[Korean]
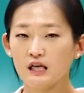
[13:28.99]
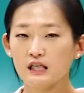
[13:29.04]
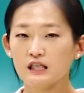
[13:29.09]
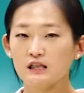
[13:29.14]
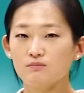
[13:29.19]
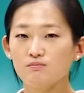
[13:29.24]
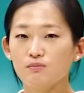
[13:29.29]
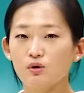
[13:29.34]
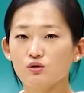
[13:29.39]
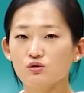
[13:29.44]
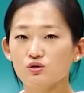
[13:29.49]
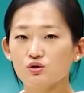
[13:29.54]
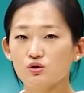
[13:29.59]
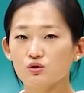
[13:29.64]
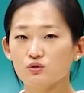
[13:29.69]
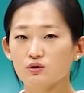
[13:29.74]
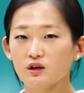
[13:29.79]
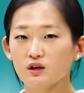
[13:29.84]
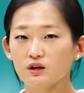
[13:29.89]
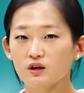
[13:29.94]

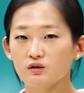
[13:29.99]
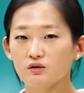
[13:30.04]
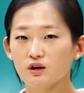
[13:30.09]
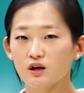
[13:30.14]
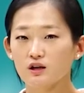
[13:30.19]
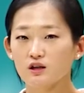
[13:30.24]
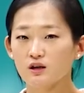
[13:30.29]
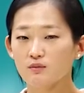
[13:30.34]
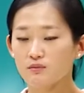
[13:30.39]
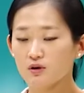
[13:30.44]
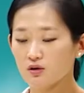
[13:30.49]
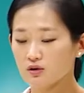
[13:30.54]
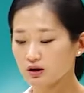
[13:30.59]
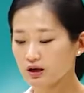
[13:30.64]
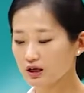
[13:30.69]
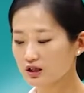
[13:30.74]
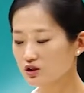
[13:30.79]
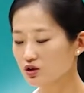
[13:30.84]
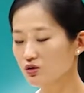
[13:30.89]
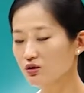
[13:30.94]
근본적으로 해결을 하려면
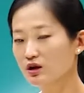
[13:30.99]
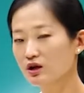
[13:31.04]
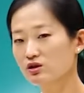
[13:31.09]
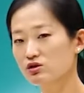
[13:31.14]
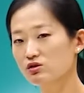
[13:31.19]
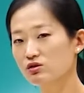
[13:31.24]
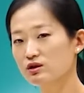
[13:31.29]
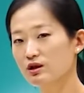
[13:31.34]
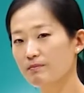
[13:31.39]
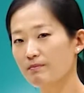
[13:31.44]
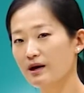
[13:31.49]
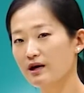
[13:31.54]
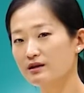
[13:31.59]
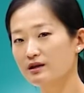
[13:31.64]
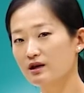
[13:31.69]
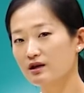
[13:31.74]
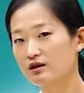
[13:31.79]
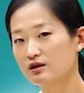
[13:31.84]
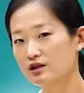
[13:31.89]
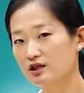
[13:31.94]
청계천의
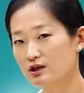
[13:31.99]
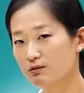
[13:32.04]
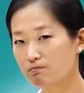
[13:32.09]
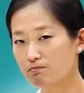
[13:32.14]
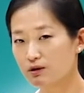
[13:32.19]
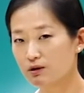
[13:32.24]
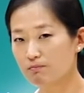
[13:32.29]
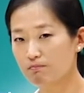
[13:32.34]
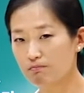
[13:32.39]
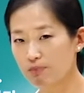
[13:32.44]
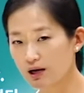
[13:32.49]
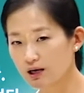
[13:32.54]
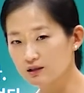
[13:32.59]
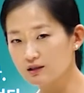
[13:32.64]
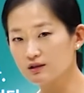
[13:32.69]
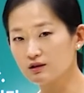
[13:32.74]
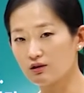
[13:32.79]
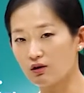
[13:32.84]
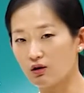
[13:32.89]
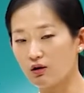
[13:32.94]
바닥을 깊이
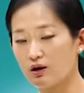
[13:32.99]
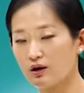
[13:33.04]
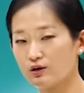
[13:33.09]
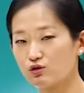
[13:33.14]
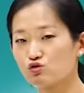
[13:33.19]
파는 거,